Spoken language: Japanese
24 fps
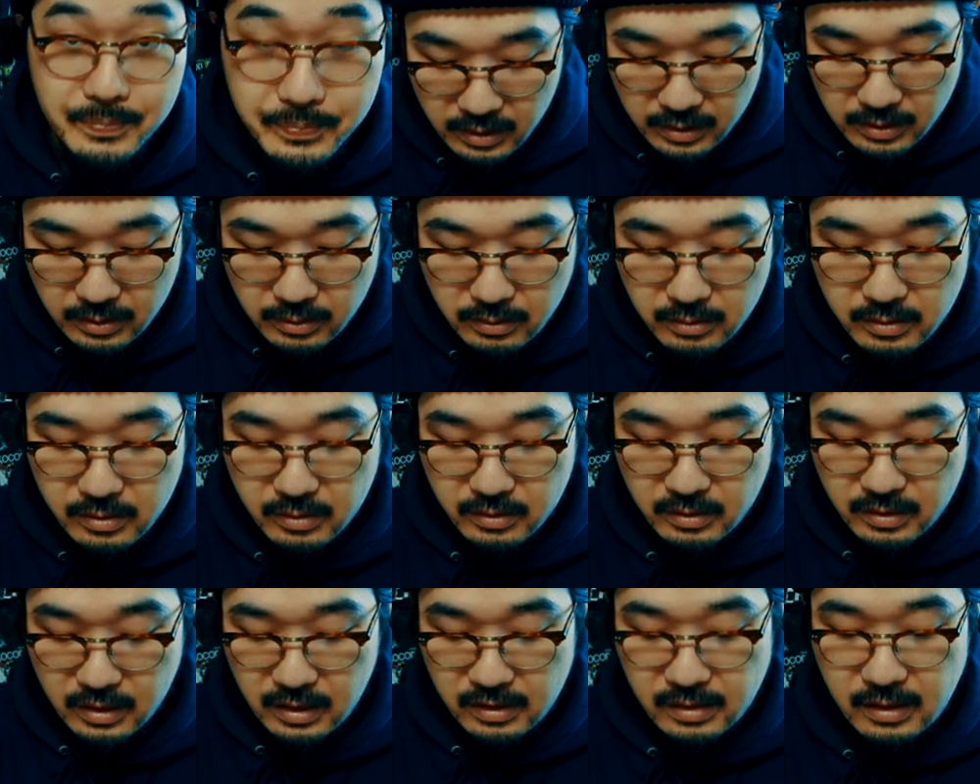で長女
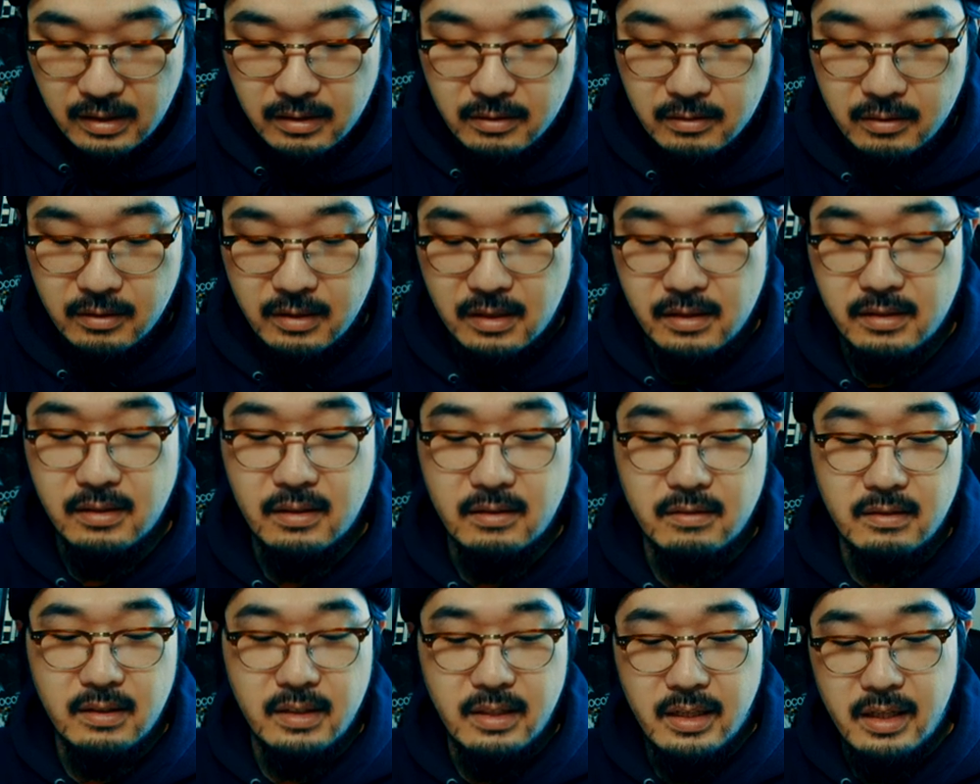のカサンドラさ
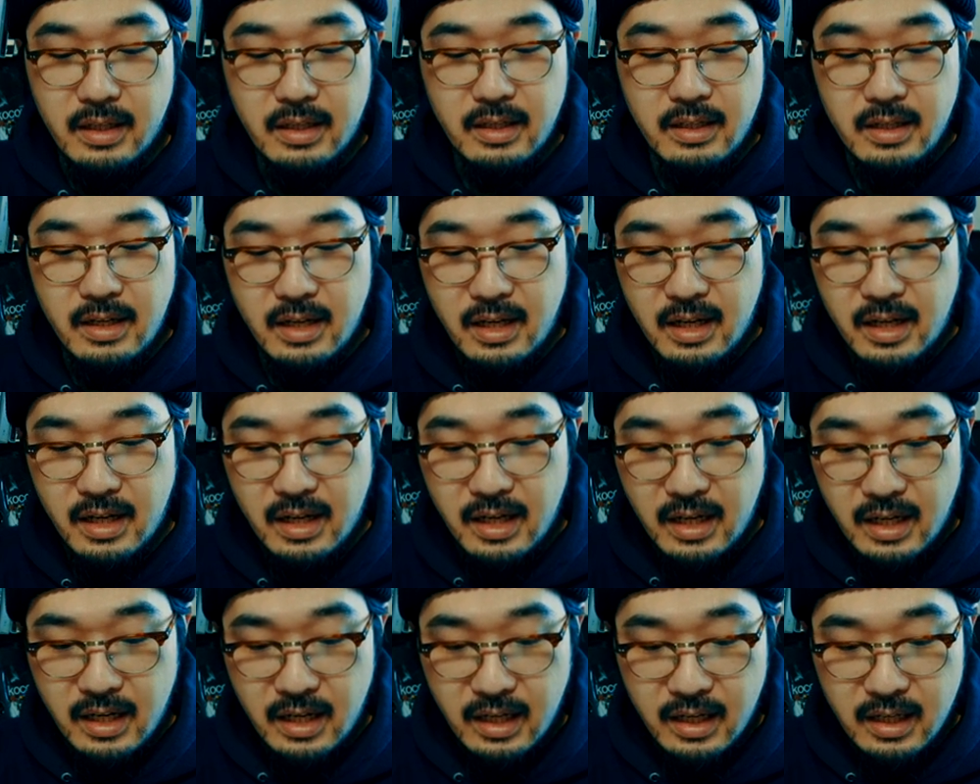んはね、
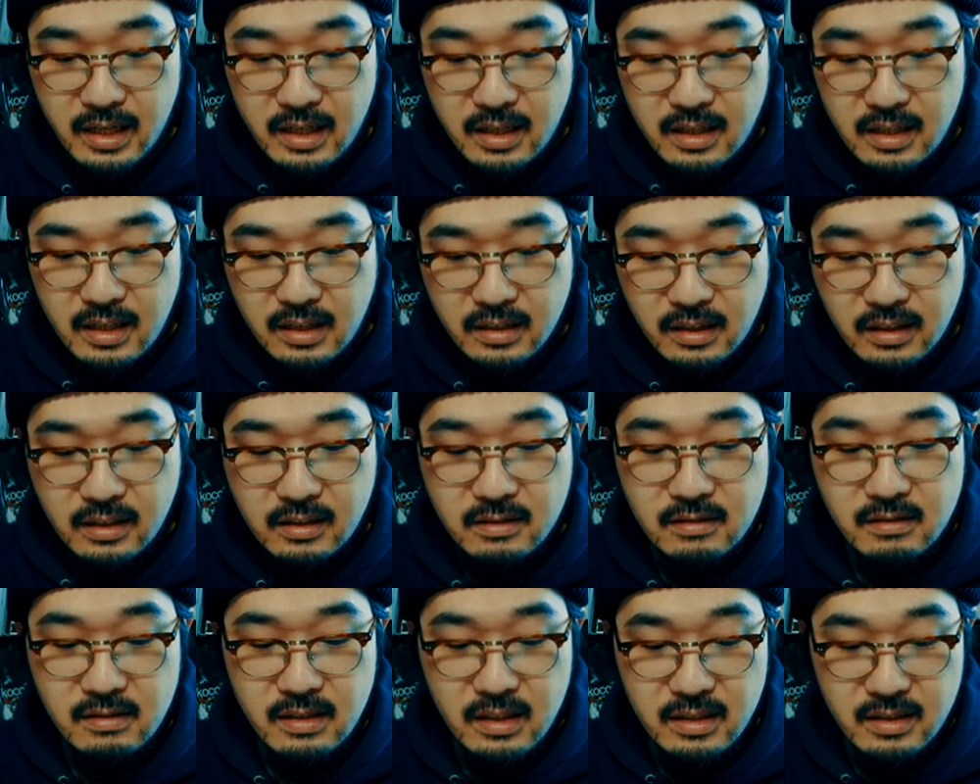えー、
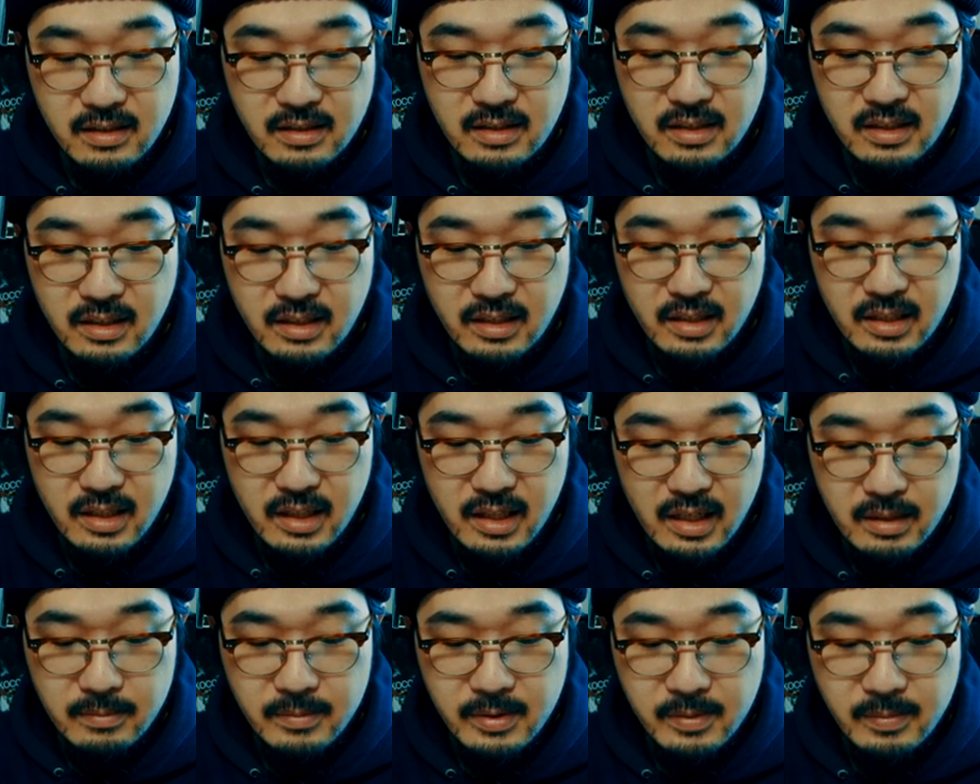裸のランチ、
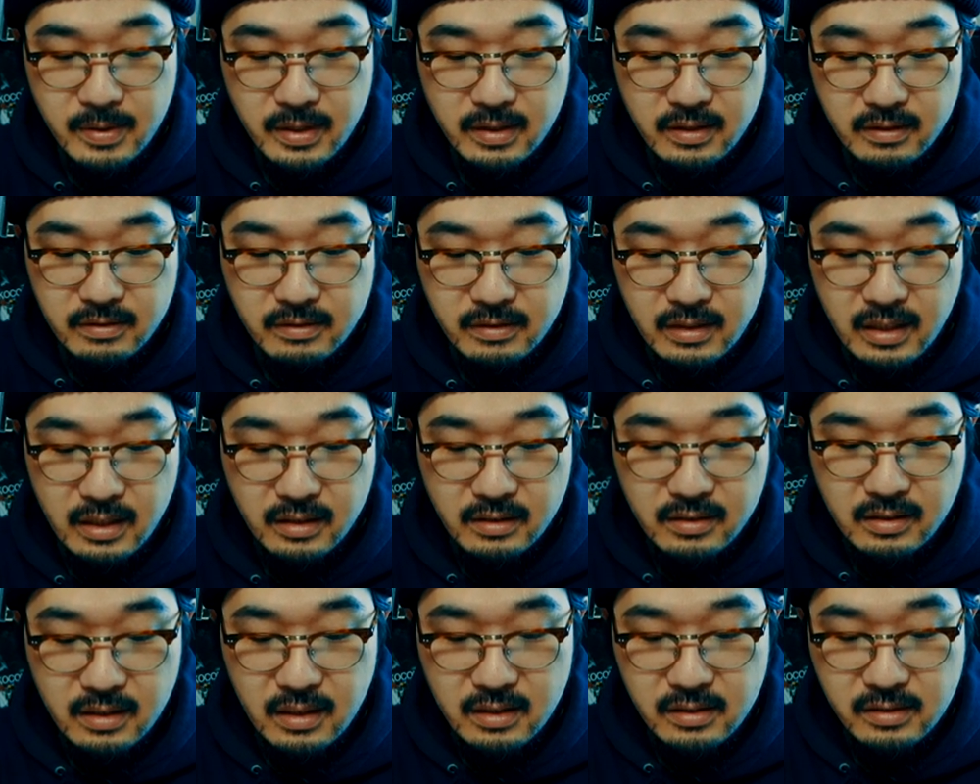エムバタフライ、
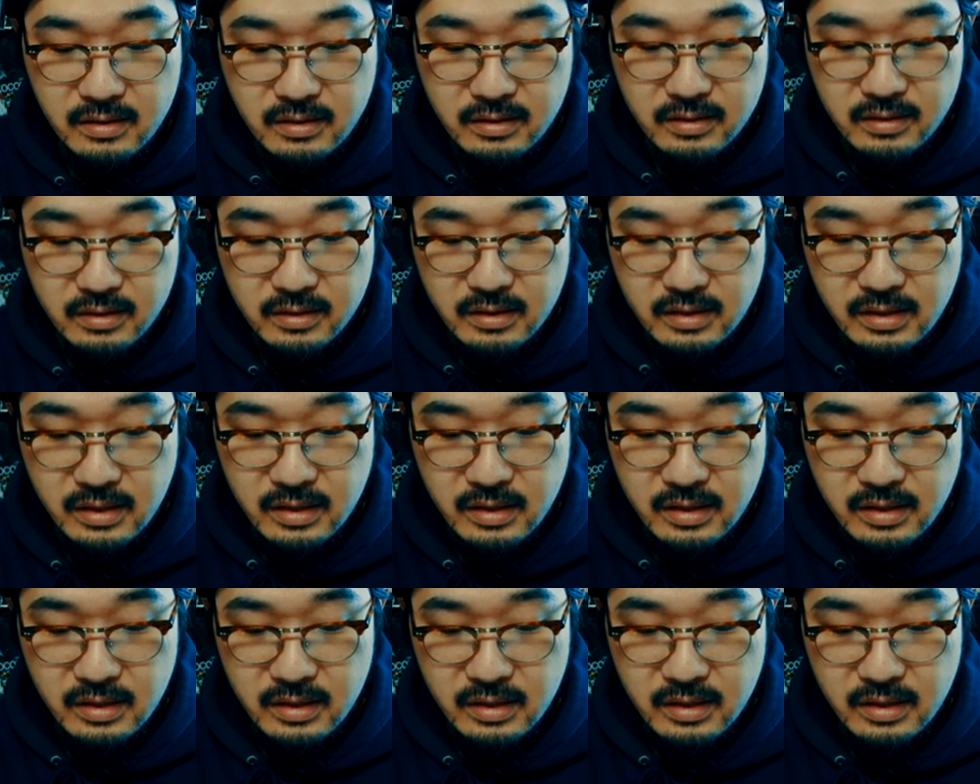クラッシュ、